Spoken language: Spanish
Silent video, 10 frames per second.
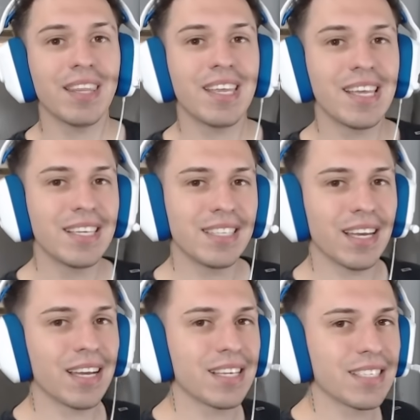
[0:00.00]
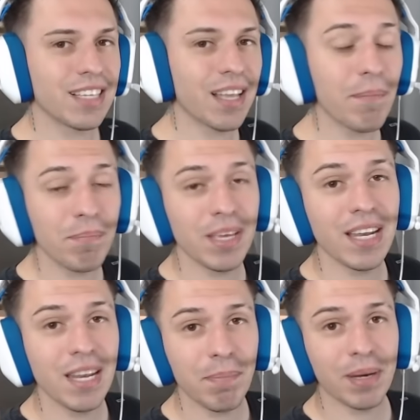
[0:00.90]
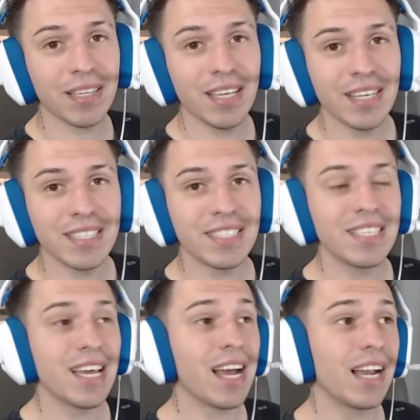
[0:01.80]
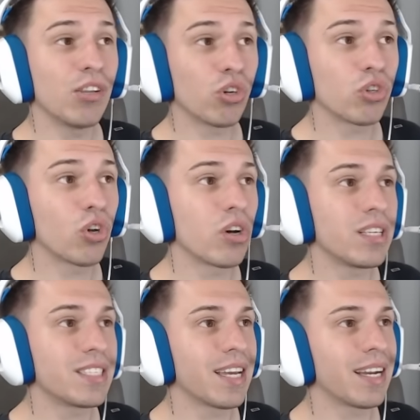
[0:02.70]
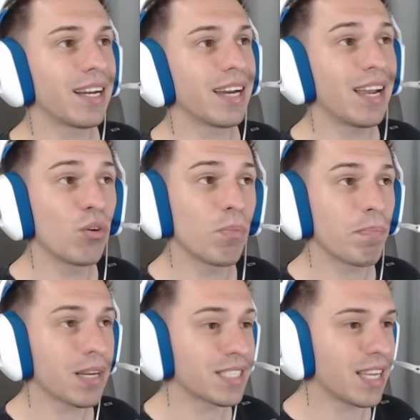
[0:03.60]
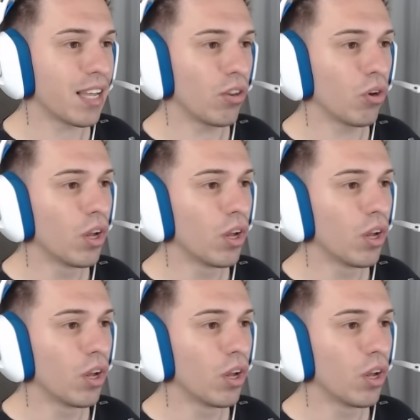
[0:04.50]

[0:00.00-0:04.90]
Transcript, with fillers: de que esta casa también le pertenecía al doctor Lizárraga en un pasado.